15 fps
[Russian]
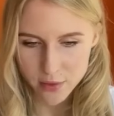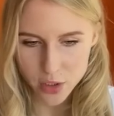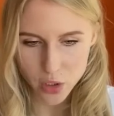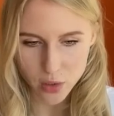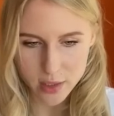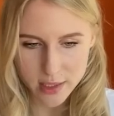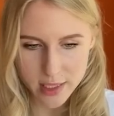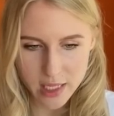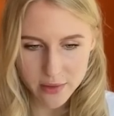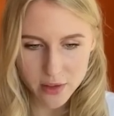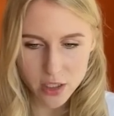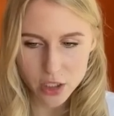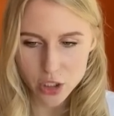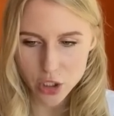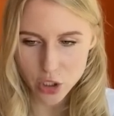Все,
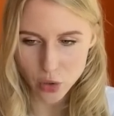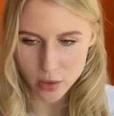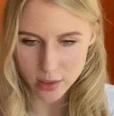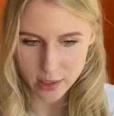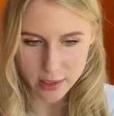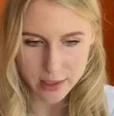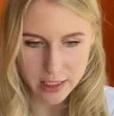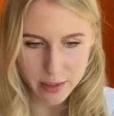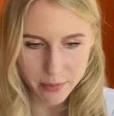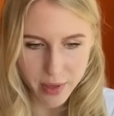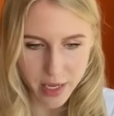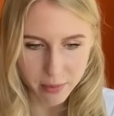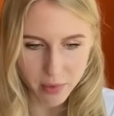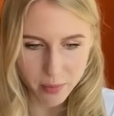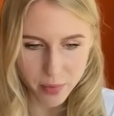сервер создан.
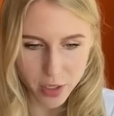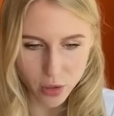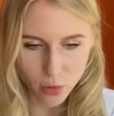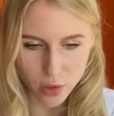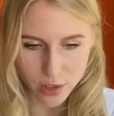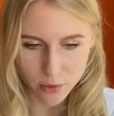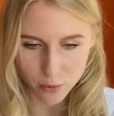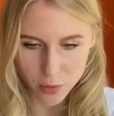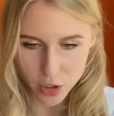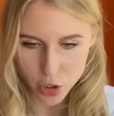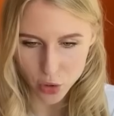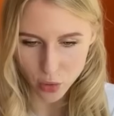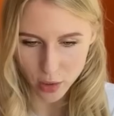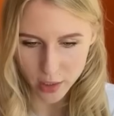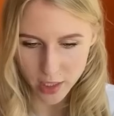Теперь мы переходим в
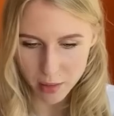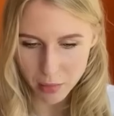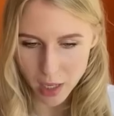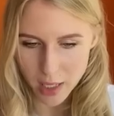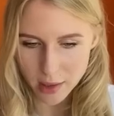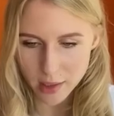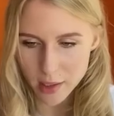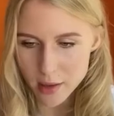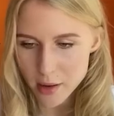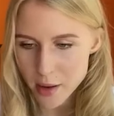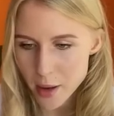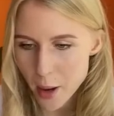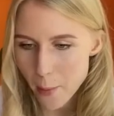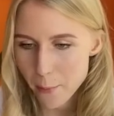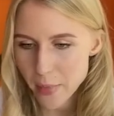Midjourney обратно.
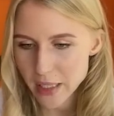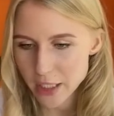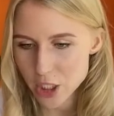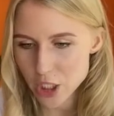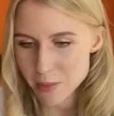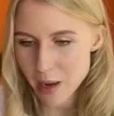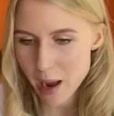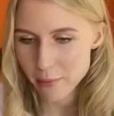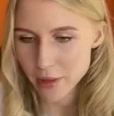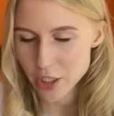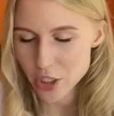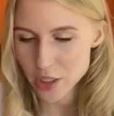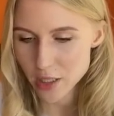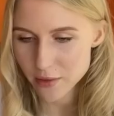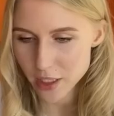Мы нажимаем на
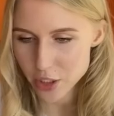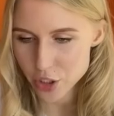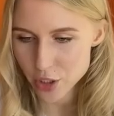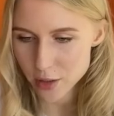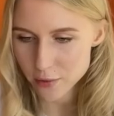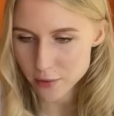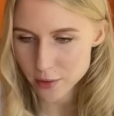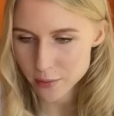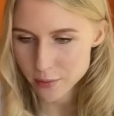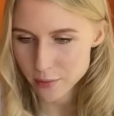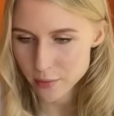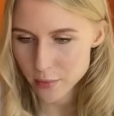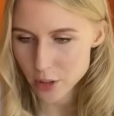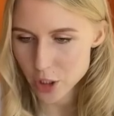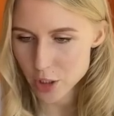человечков,
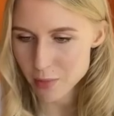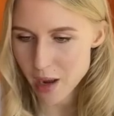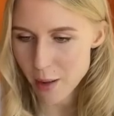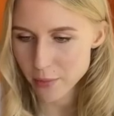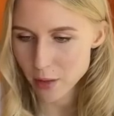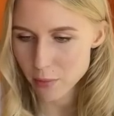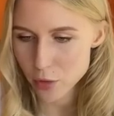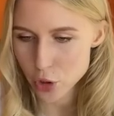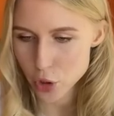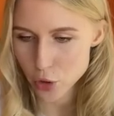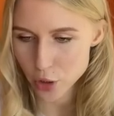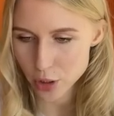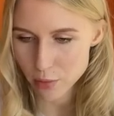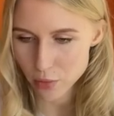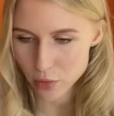нажимаем на
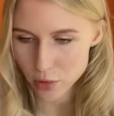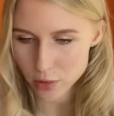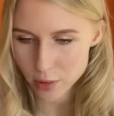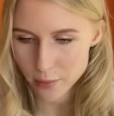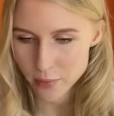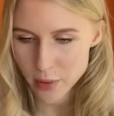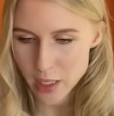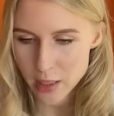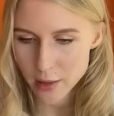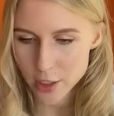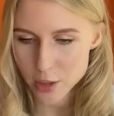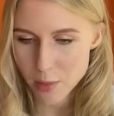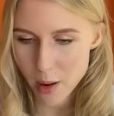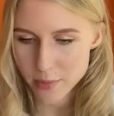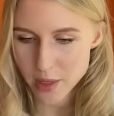Midjourney Bot,
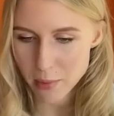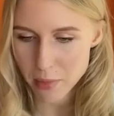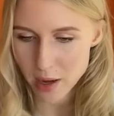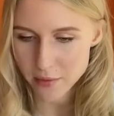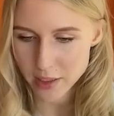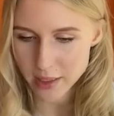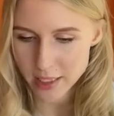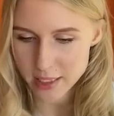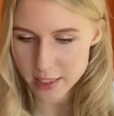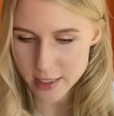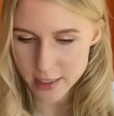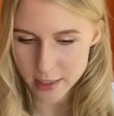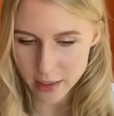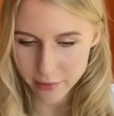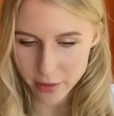нажимаем «Добавить на
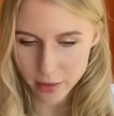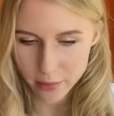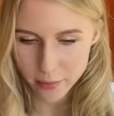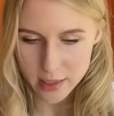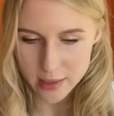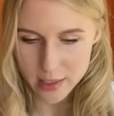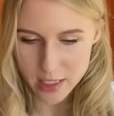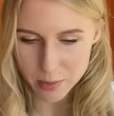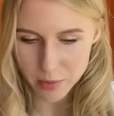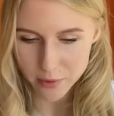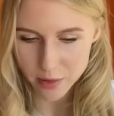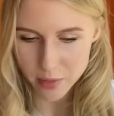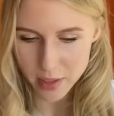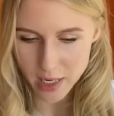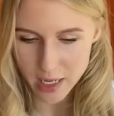сервер». Здесь мы
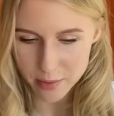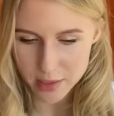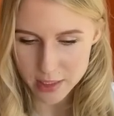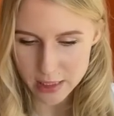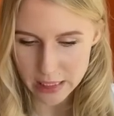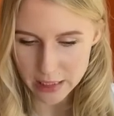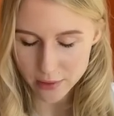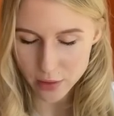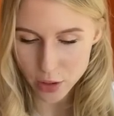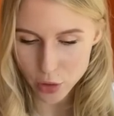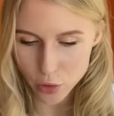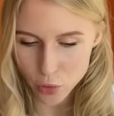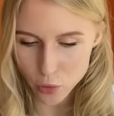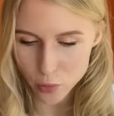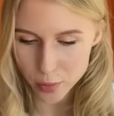выбираем сервер
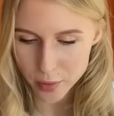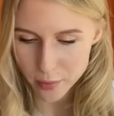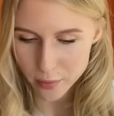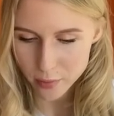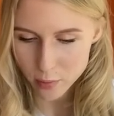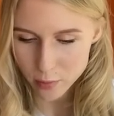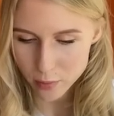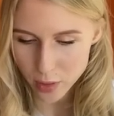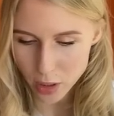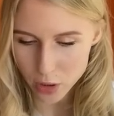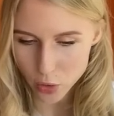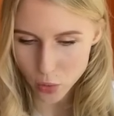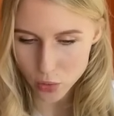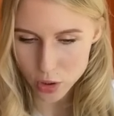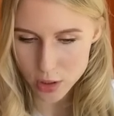YouTube,
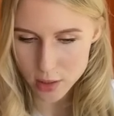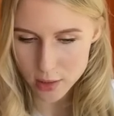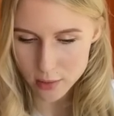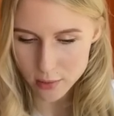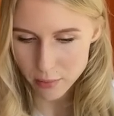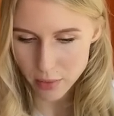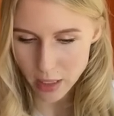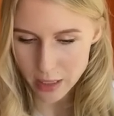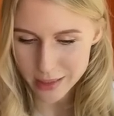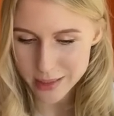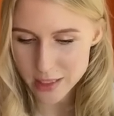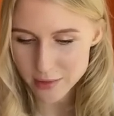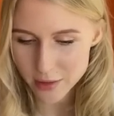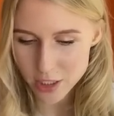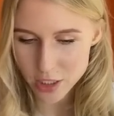«Продолжить»,
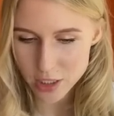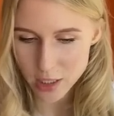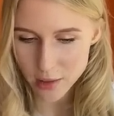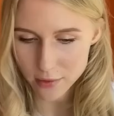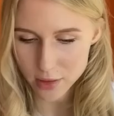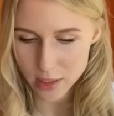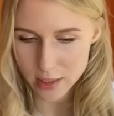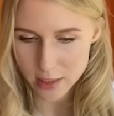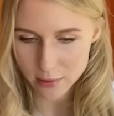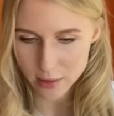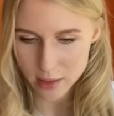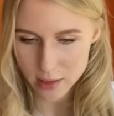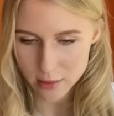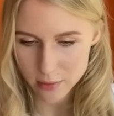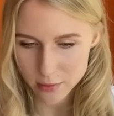пролистываешь
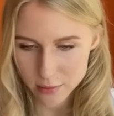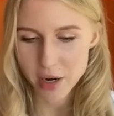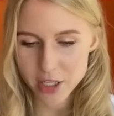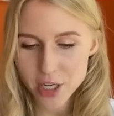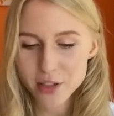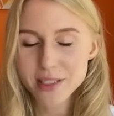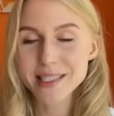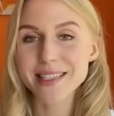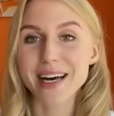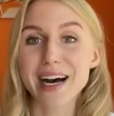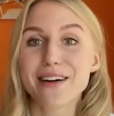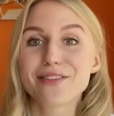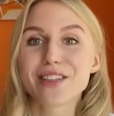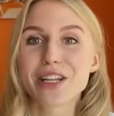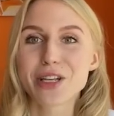«Авторизовать». Пожалуйста,
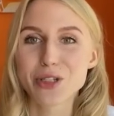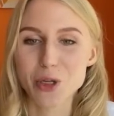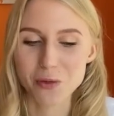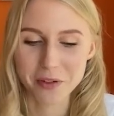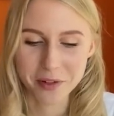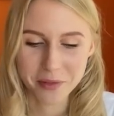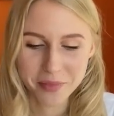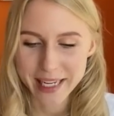авторизован.